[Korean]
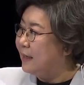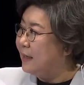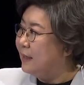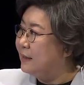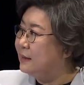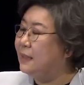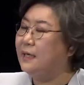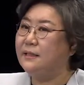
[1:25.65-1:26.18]

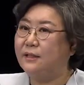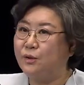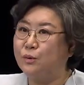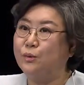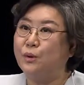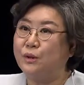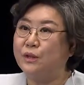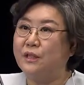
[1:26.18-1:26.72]
네. 그게 이제
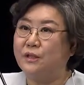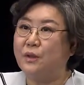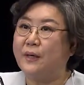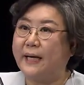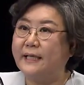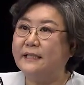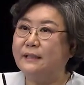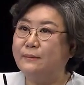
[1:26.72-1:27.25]
중도층이 제일
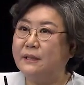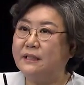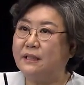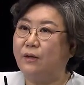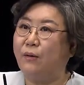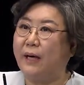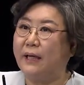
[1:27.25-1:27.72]
관심이 있을 것 아.